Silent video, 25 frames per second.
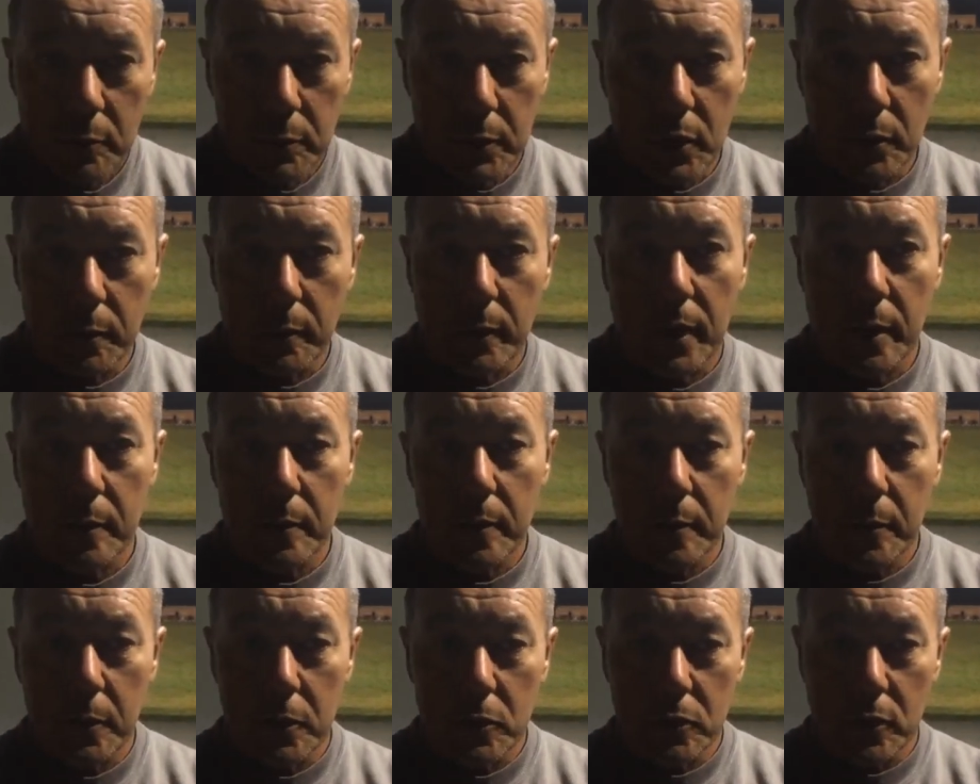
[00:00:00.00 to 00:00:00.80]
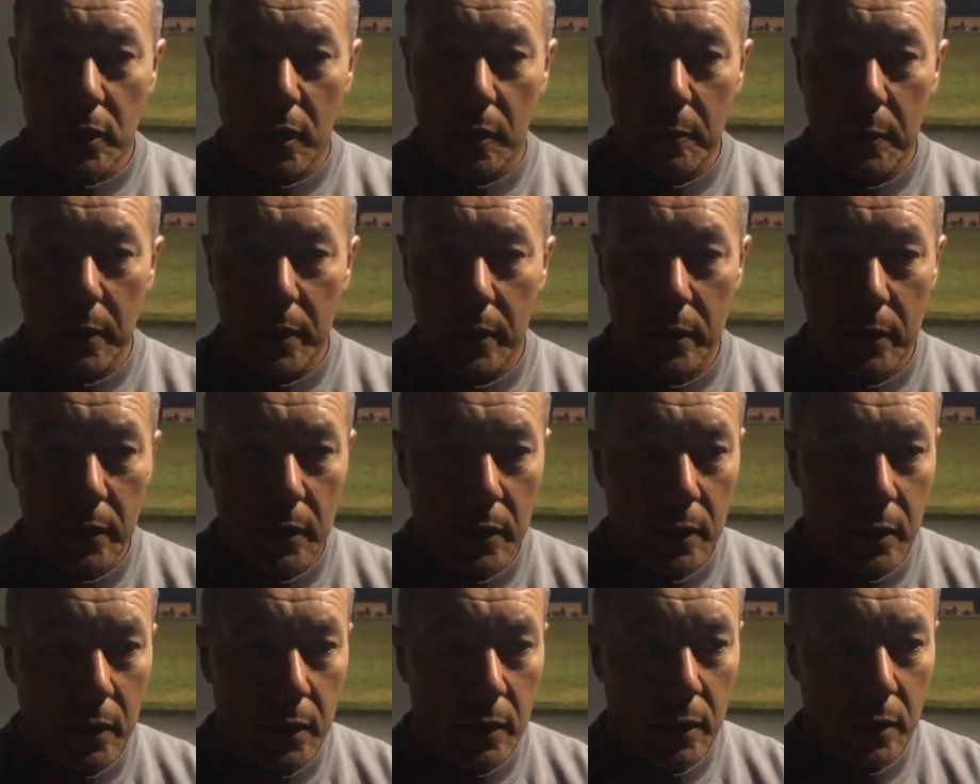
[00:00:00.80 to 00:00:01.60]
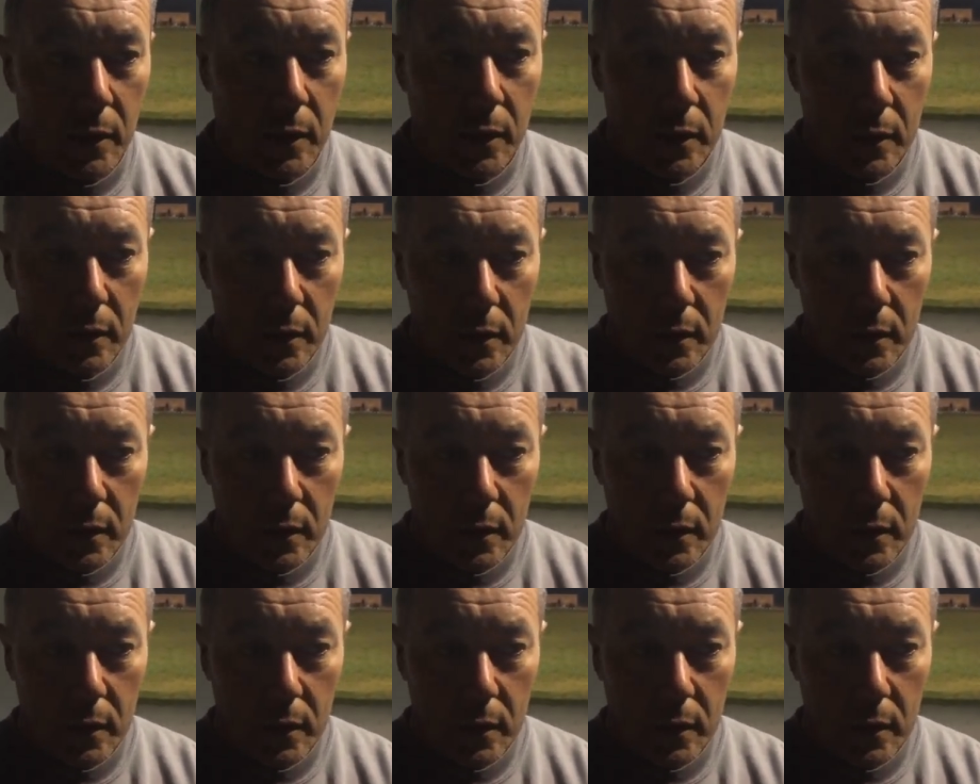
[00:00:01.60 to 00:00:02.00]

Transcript: pero para mí personalmente